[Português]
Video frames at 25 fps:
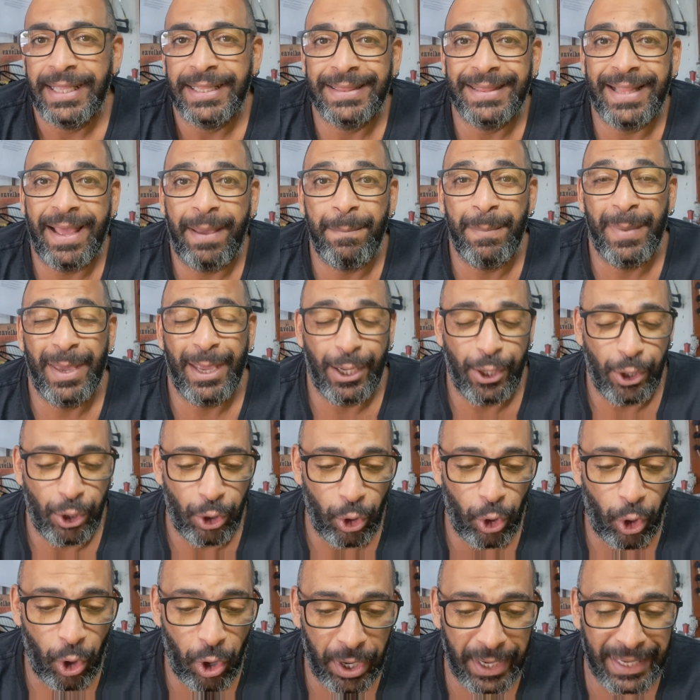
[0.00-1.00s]
da
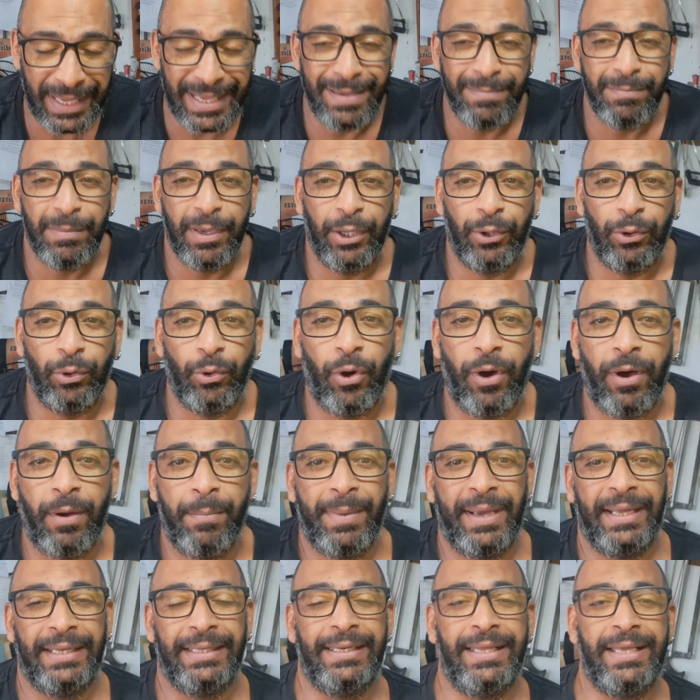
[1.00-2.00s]
melhor e menor
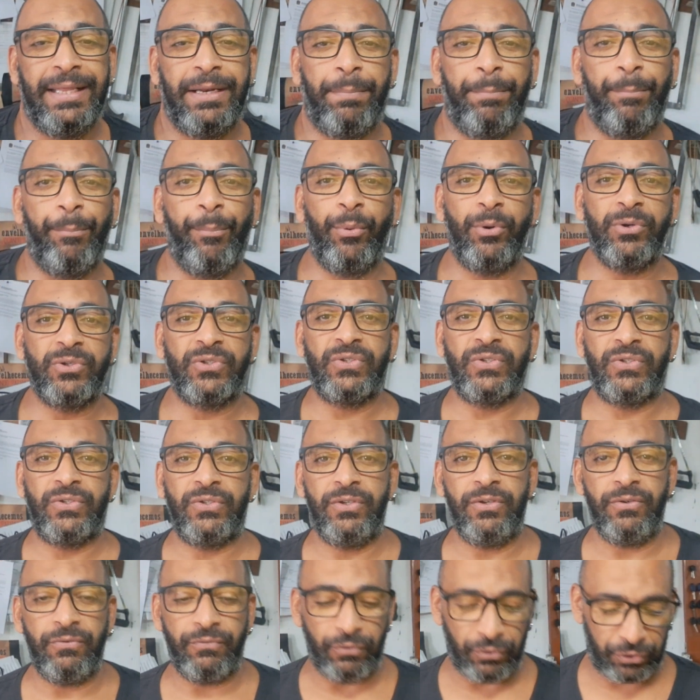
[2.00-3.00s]
maneira
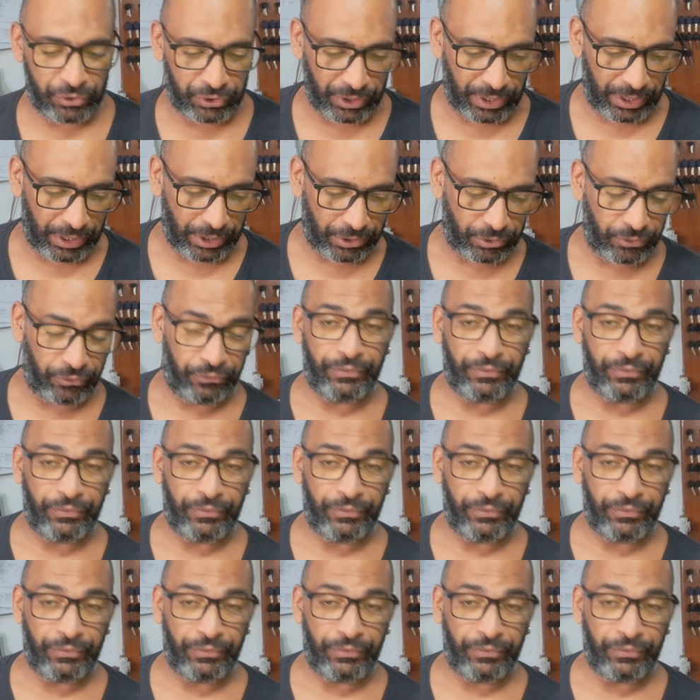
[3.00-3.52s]
possível, gente.